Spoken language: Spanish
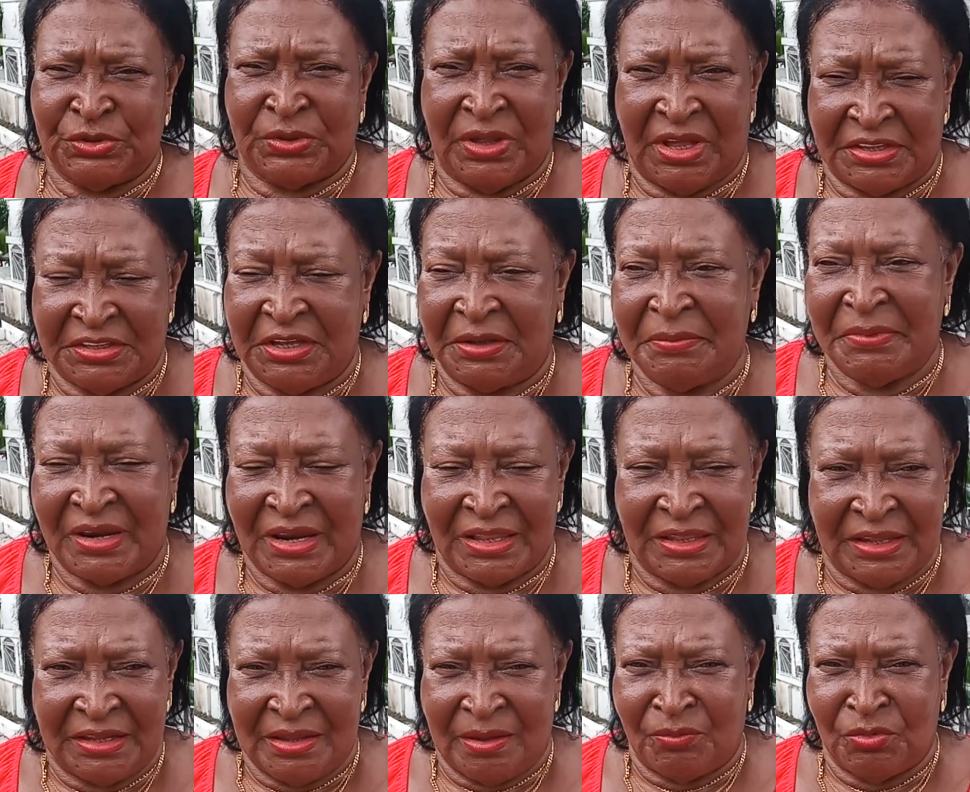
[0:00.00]
Dani
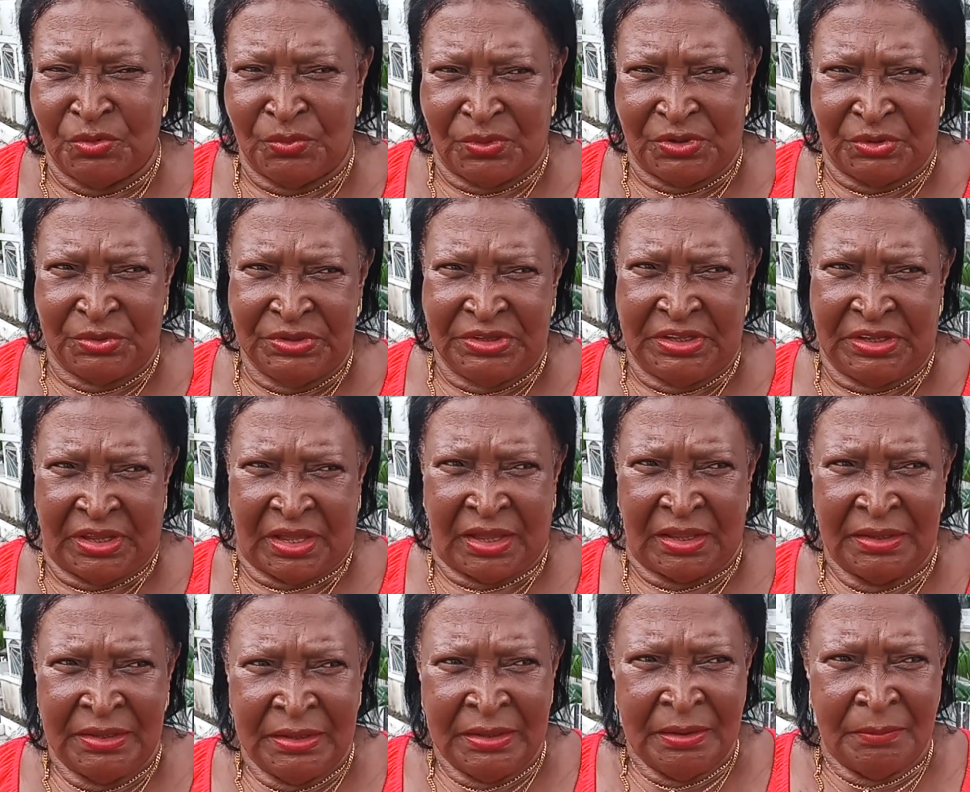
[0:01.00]
Esmeraldeña, muy buenos días.
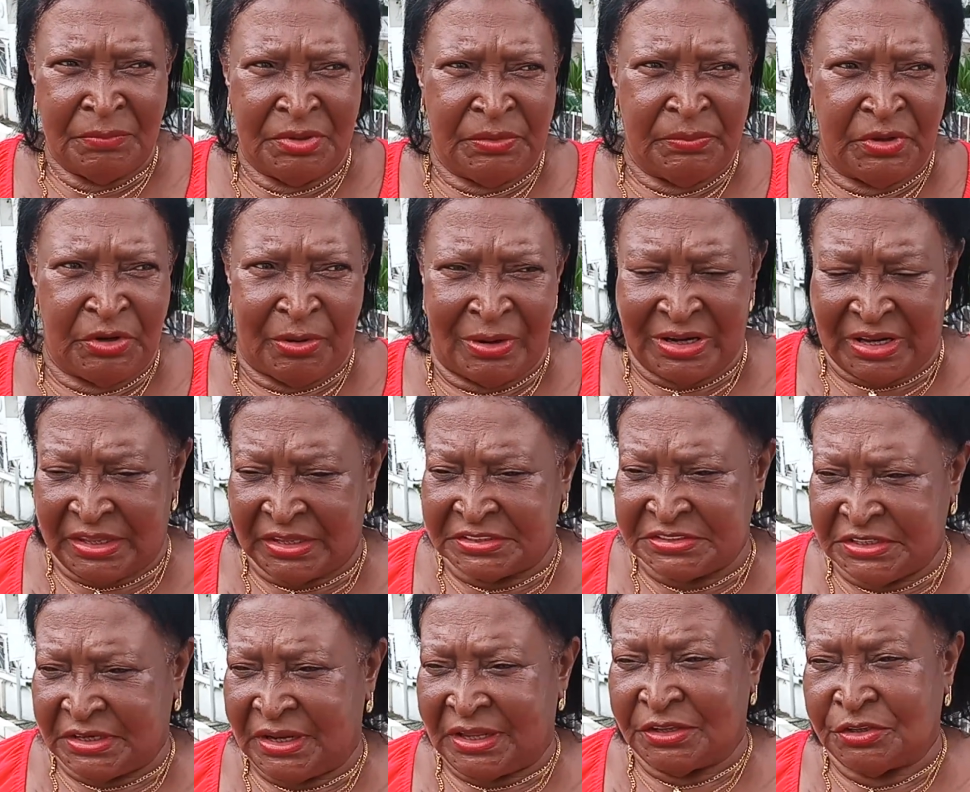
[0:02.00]
Primero
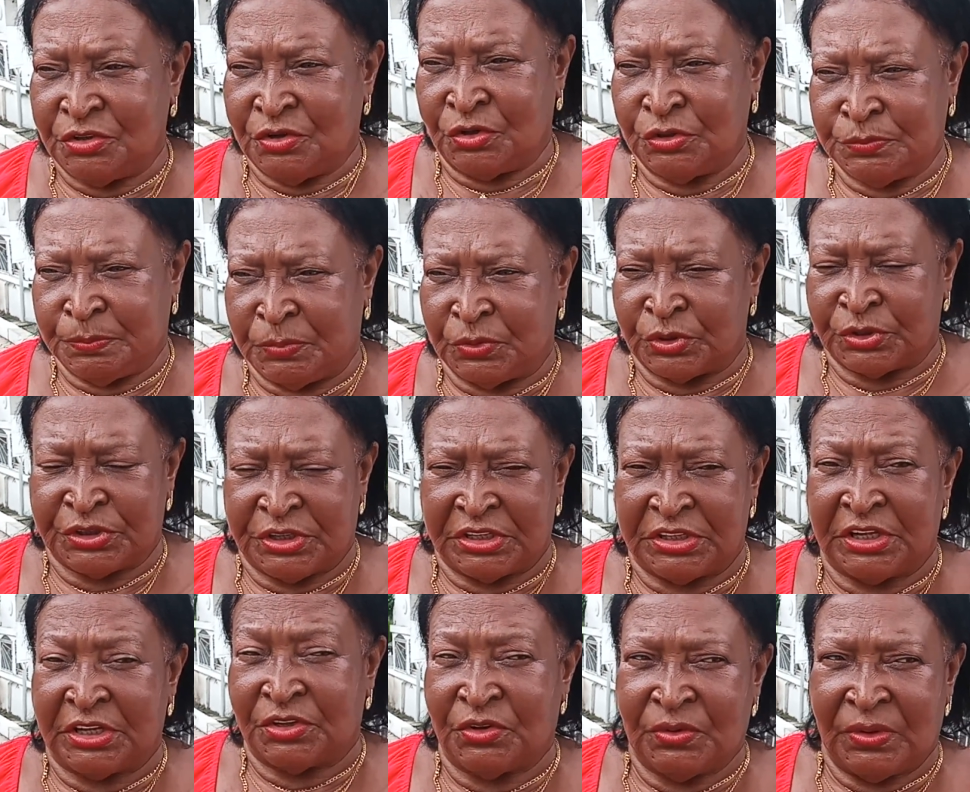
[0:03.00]
agradecer a Dios por
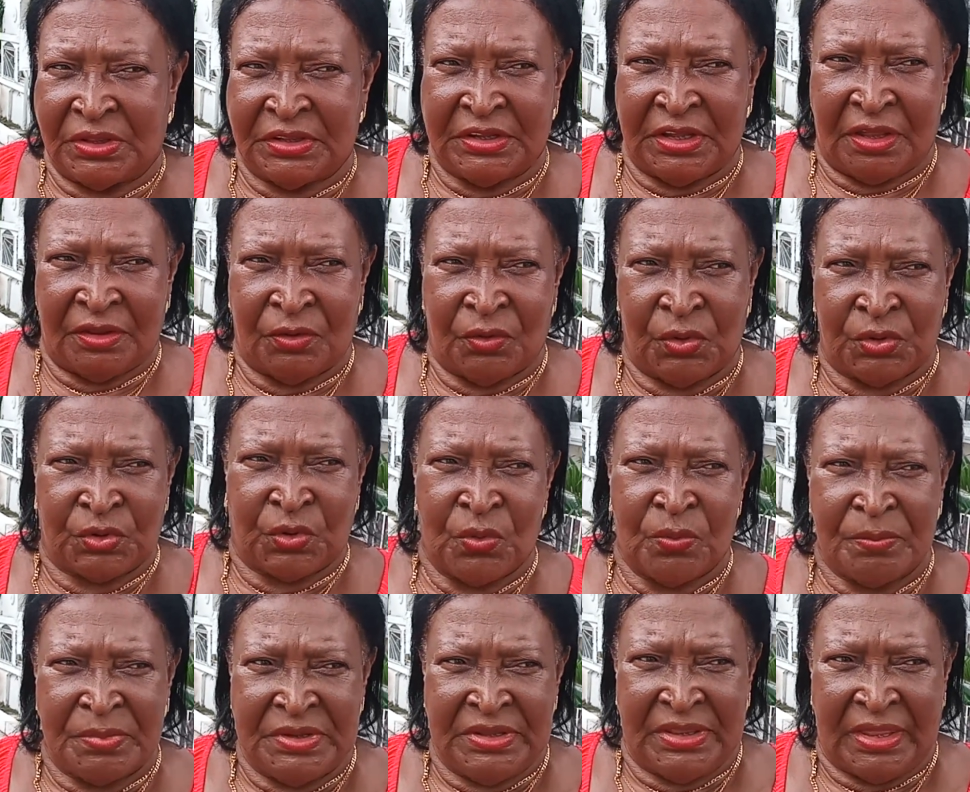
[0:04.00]
tenernos el día de hoy
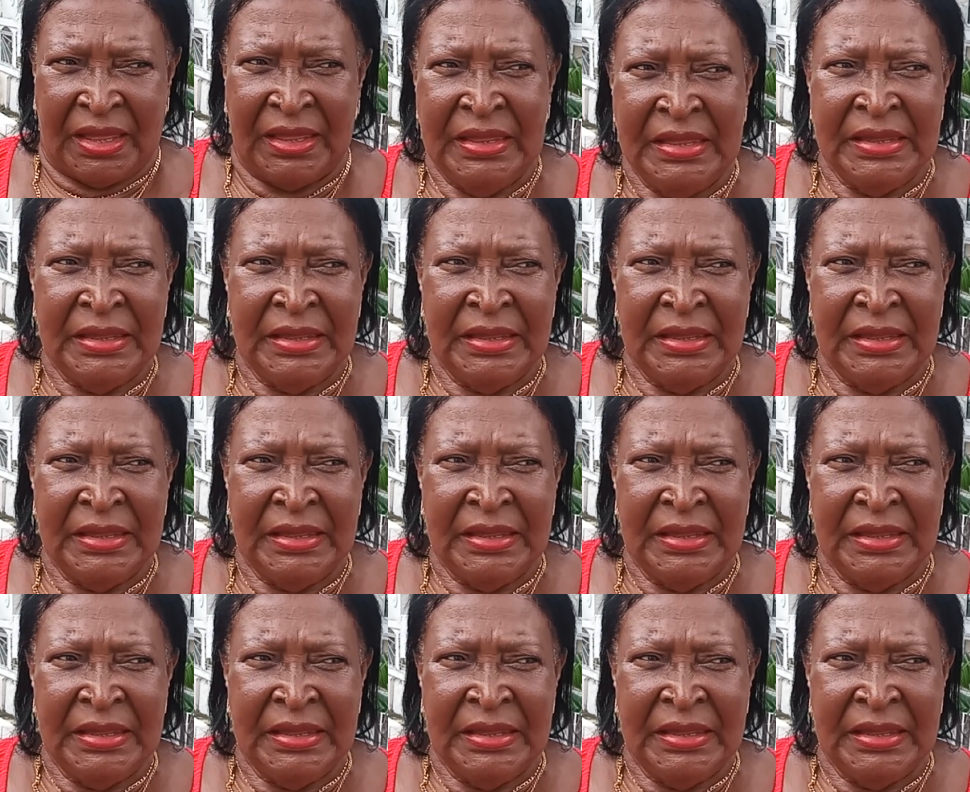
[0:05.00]
con vida